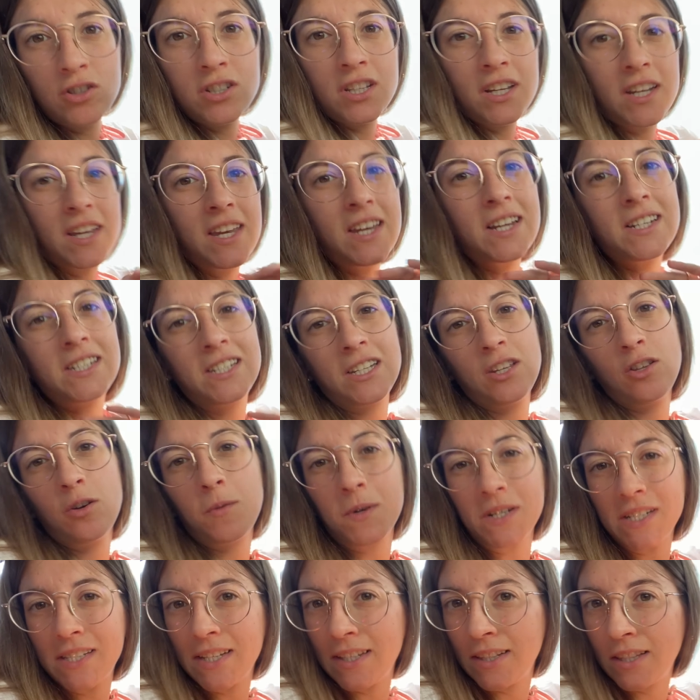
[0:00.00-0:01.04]
hasta aquí ha sido
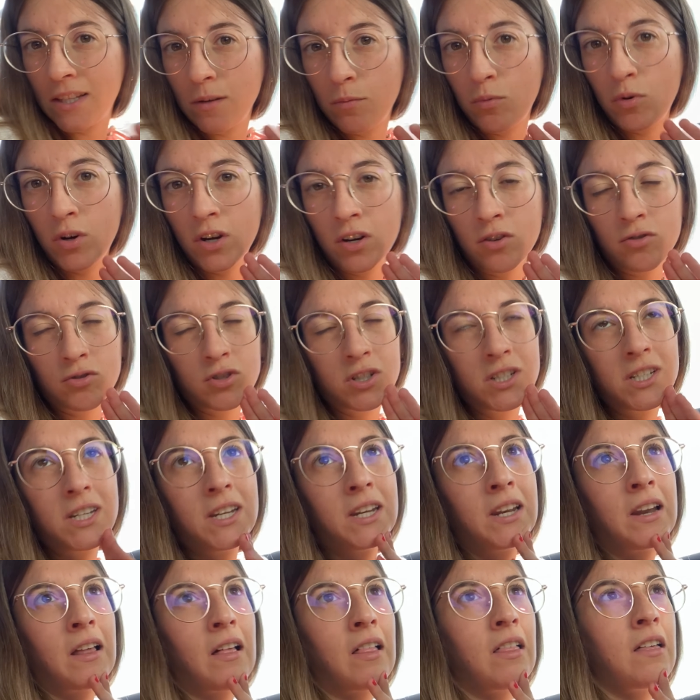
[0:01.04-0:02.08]
bastante bueno,
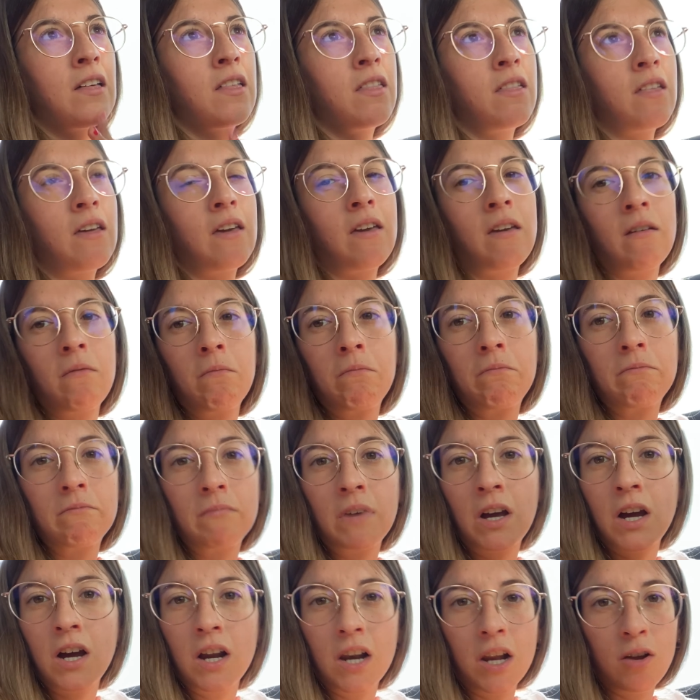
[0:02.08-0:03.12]
sin nada de mm,
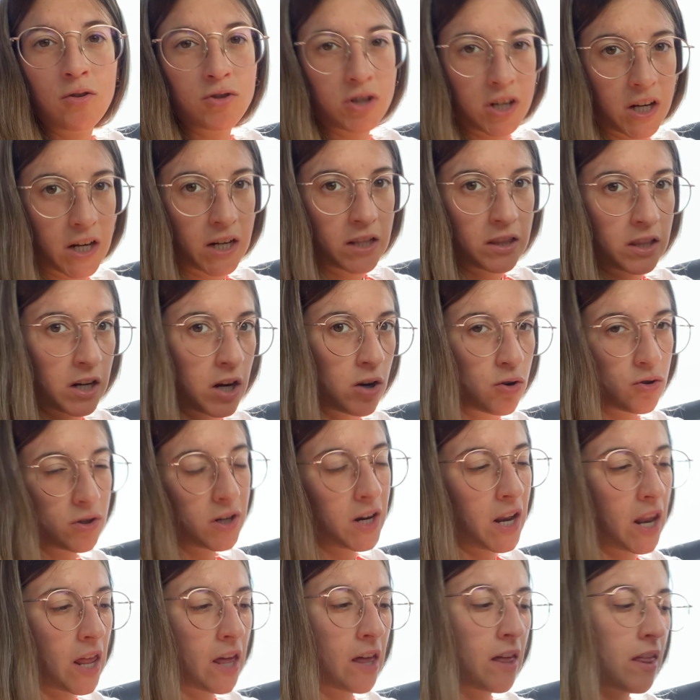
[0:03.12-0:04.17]
jaleos, ajetreos
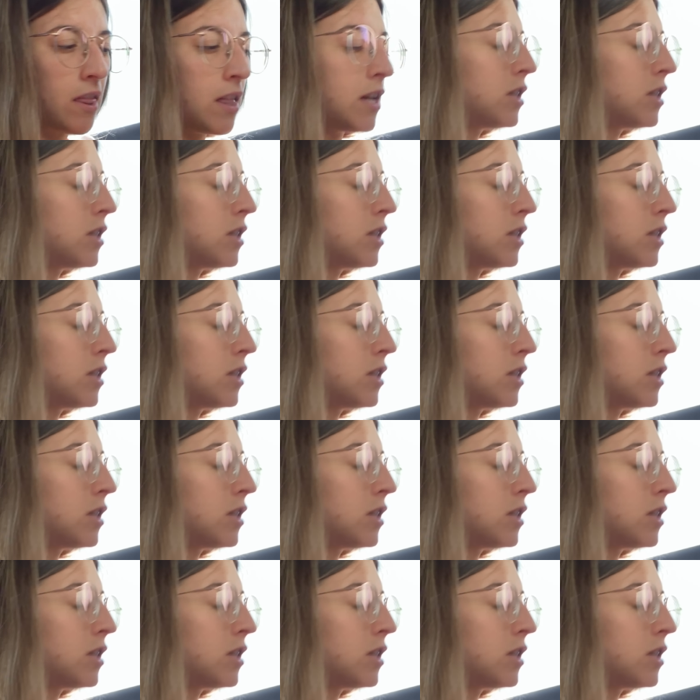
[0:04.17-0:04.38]
ni nada de